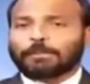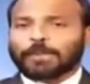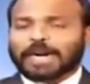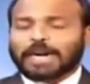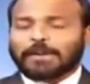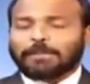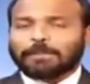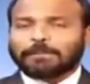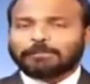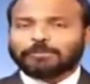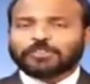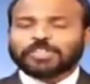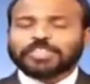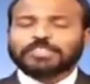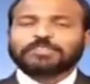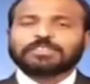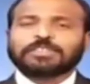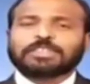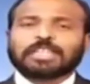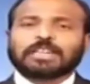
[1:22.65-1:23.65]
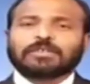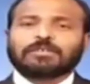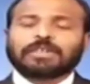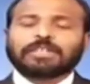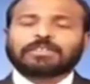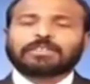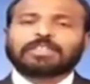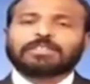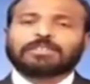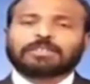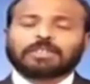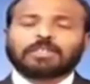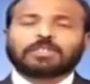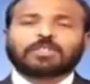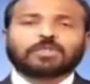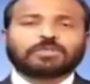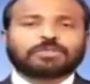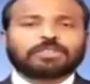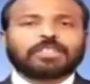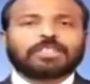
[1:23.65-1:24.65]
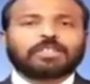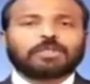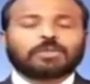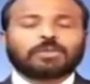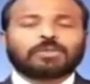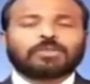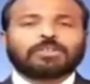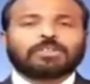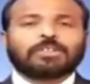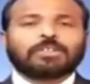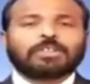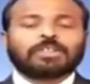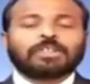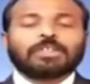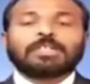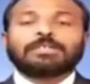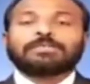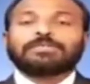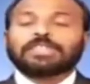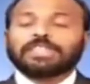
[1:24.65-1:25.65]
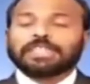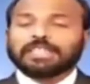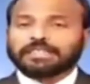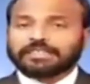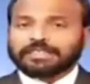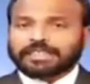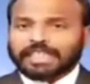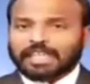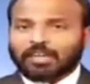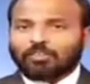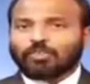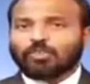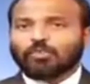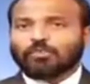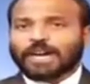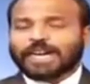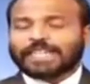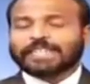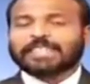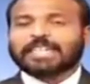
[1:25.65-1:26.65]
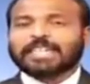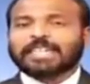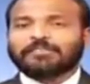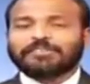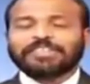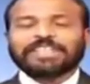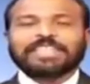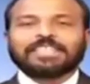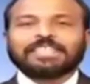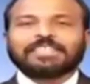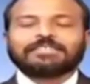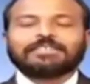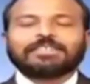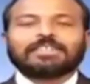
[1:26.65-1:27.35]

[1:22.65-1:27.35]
పాపం చేసిన తర్వాత తెలుసో తెలియకో తిరిగి దేవుని వాక్యాన్ని విని